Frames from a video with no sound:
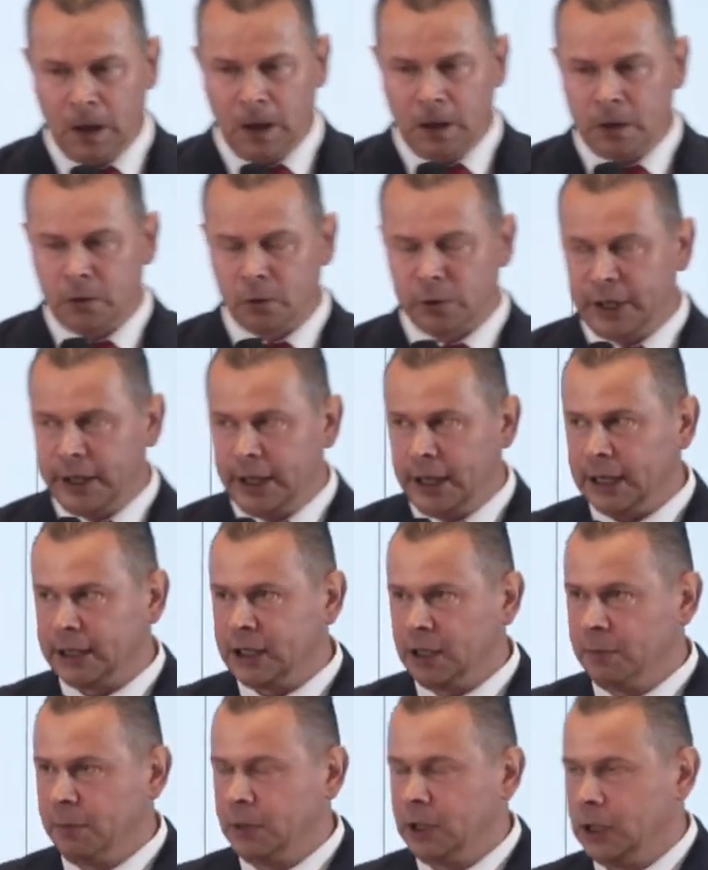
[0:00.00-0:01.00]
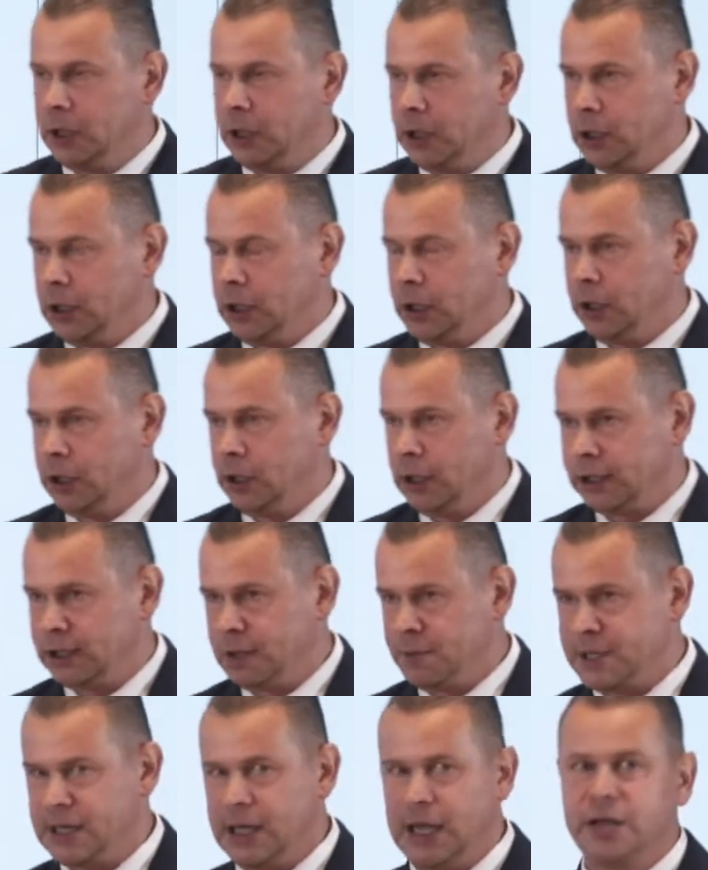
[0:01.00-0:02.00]
Tutaj na tym, e, na tym
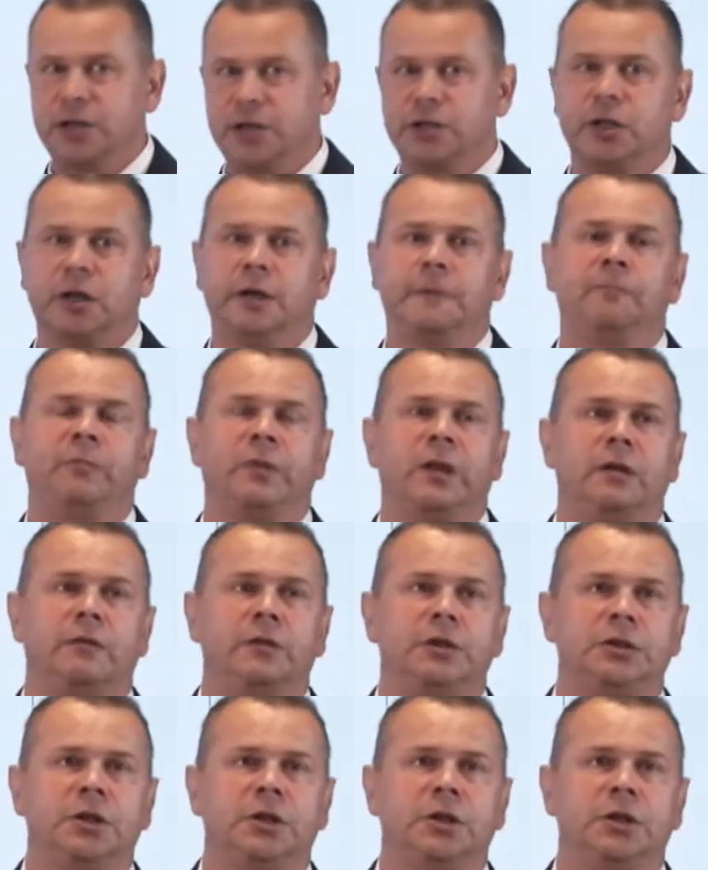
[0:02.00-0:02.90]
slajdzie e, widzicie